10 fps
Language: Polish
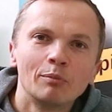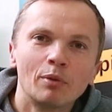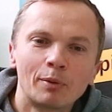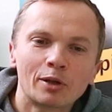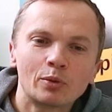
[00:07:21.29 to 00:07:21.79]

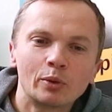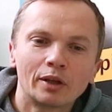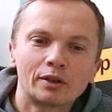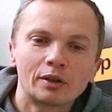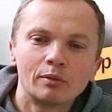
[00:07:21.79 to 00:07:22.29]
Popracuj
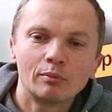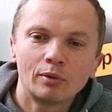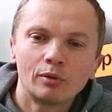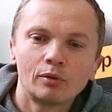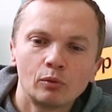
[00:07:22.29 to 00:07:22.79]
nad tym,
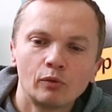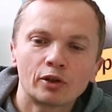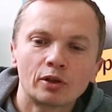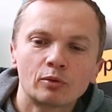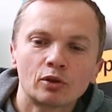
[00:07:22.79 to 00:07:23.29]
bo uważam,